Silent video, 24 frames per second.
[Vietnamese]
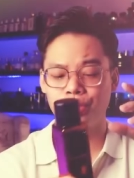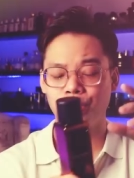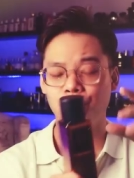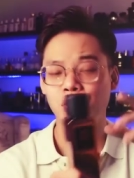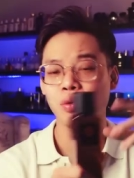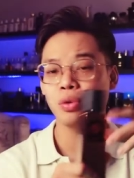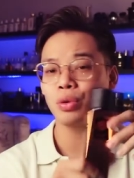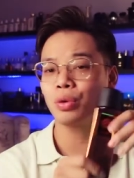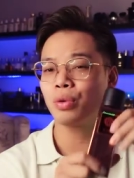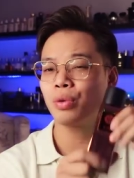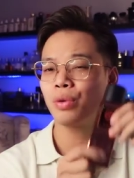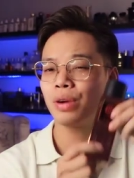The
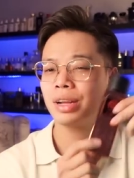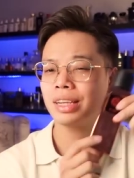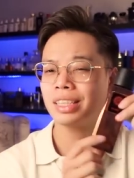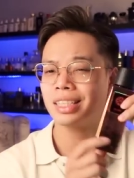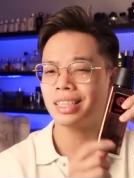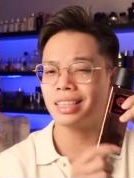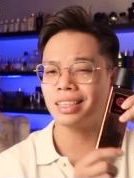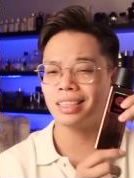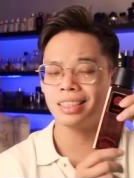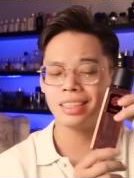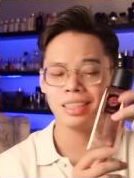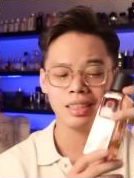Good
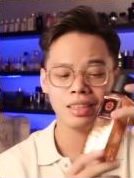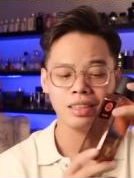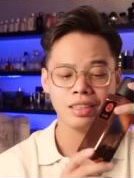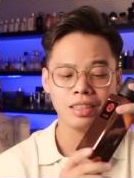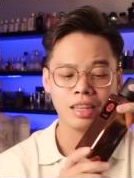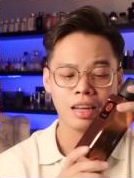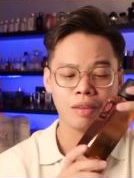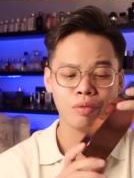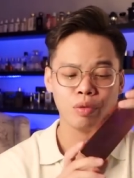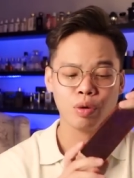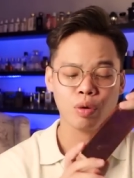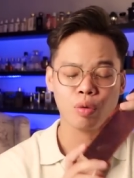Collection thì thời
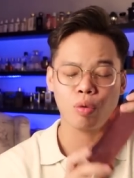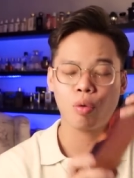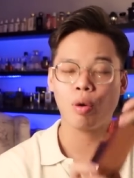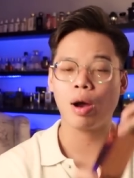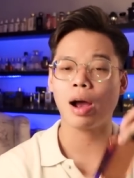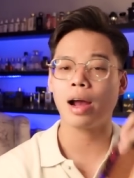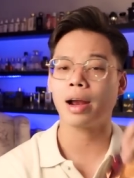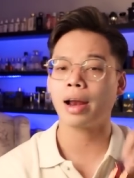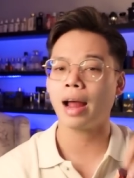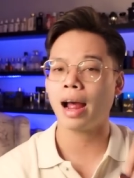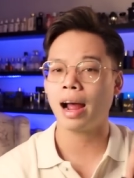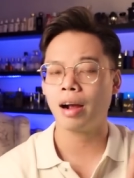gian vừa
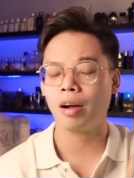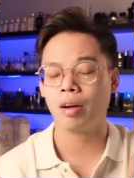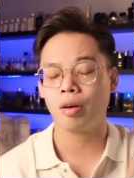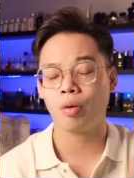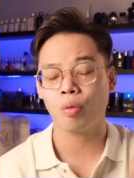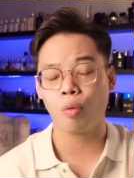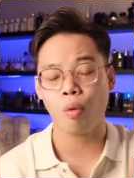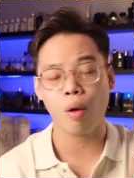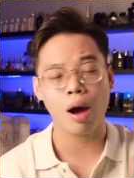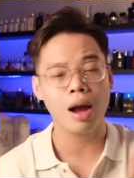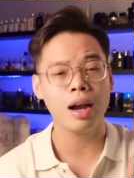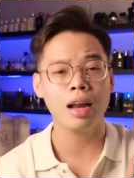qua đã
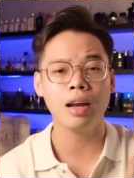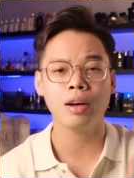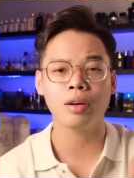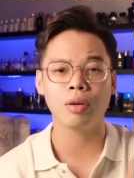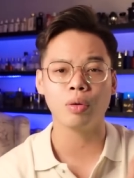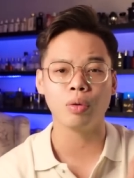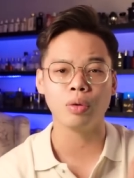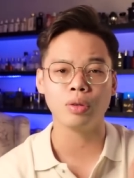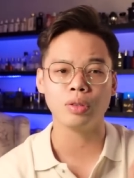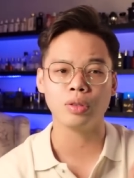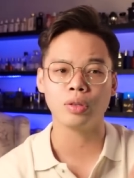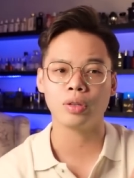quá là
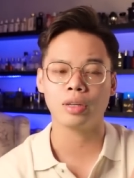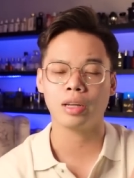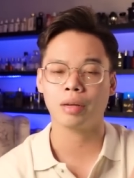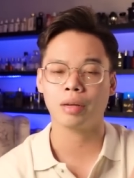nổi rồi